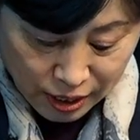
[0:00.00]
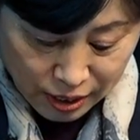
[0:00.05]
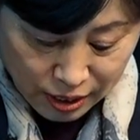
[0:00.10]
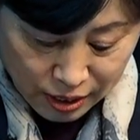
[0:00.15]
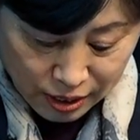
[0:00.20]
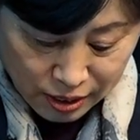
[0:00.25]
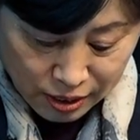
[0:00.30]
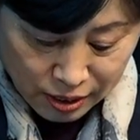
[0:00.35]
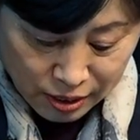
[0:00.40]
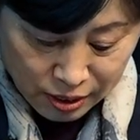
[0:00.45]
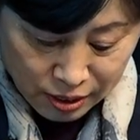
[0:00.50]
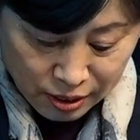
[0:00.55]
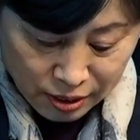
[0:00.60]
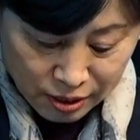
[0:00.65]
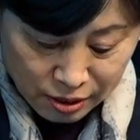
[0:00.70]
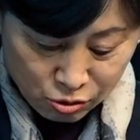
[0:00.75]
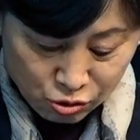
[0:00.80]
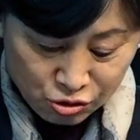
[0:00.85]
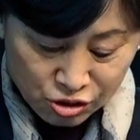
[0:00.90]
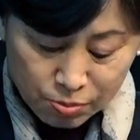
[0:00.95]

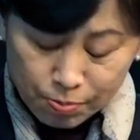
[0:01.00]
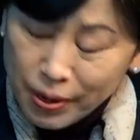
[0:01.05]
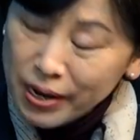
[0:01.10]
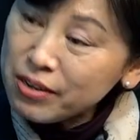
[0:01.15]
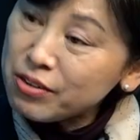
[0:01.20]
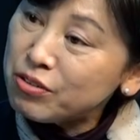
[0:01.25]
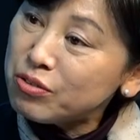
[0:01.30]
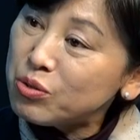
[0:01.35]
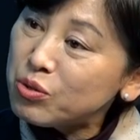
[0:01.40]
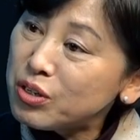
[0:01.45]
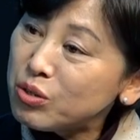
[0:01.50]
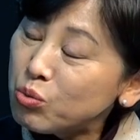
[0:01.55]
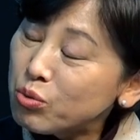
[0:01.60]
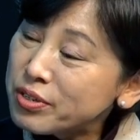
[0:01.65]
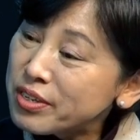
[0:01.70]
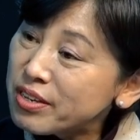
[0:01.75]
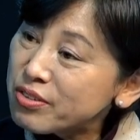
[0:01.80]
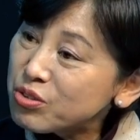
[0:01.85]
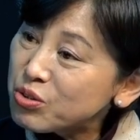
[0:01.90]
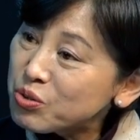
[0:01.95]
아, 98년도에
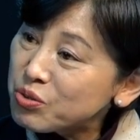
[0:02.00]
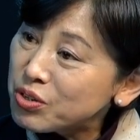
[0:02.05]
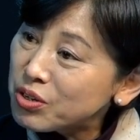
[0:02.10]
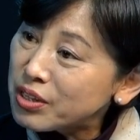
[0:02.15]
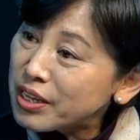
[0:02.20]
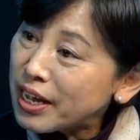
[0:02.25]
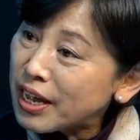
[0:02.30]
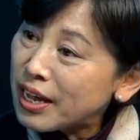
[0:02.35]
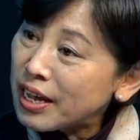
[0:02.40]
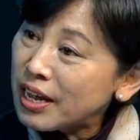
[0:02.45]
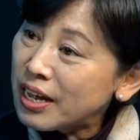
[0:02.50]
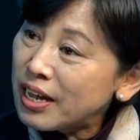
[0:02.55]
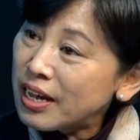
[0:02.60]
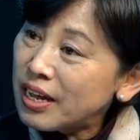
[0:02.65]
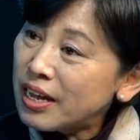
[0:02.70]
노사정위원회